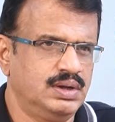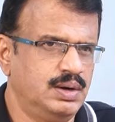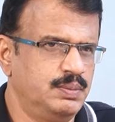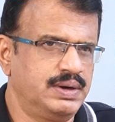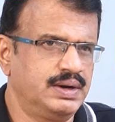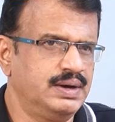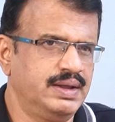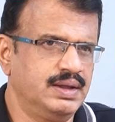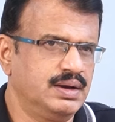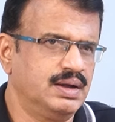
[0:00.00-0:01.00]
కాబట్టి
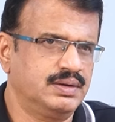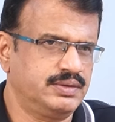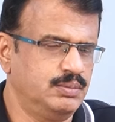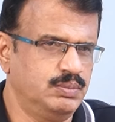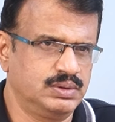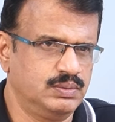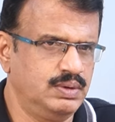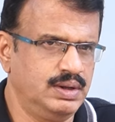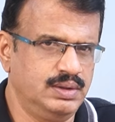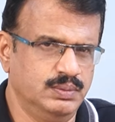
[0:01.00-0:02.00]
నేను నాకు సంబంధం
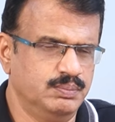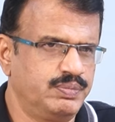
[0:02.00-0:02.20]
లేదు